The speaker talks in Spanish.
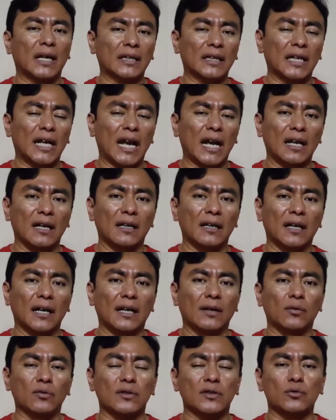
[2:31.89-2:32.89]
general,
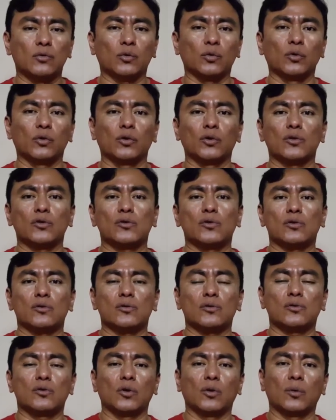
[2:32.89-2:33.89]
en los estudios
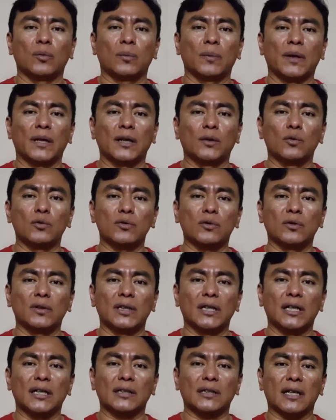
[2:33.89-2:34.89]
sobre el uso
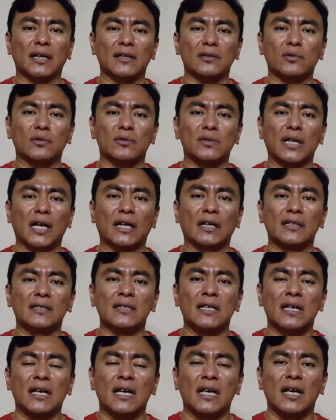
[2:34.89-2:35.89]
de las redes
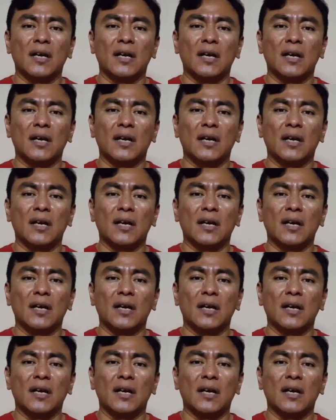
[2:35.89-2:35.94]
sociales